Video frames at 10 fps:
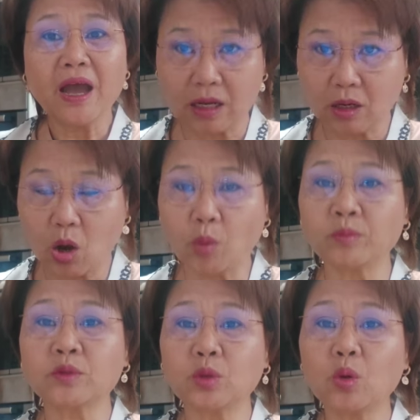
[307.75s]
สังคม
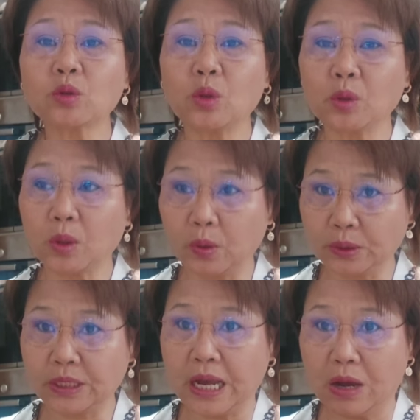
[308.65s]
ทุกๆคน
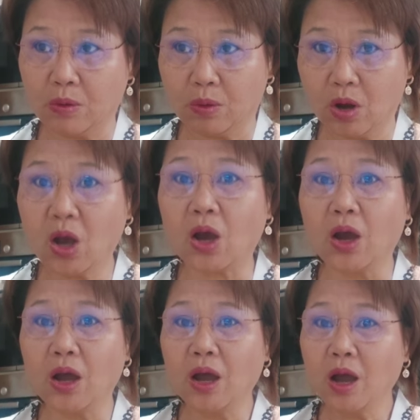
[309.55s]
เขาก็
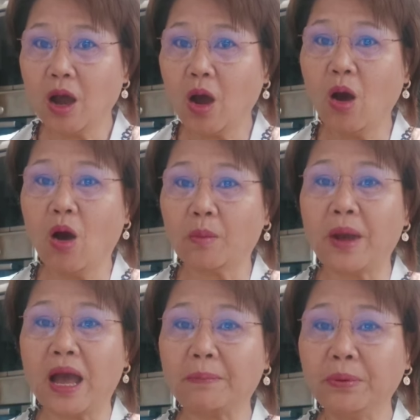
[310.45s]
ออก
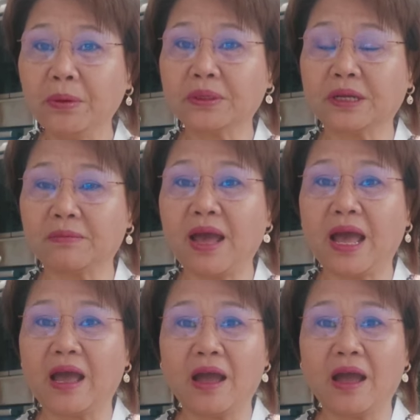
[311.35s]
มาพูดกันว่า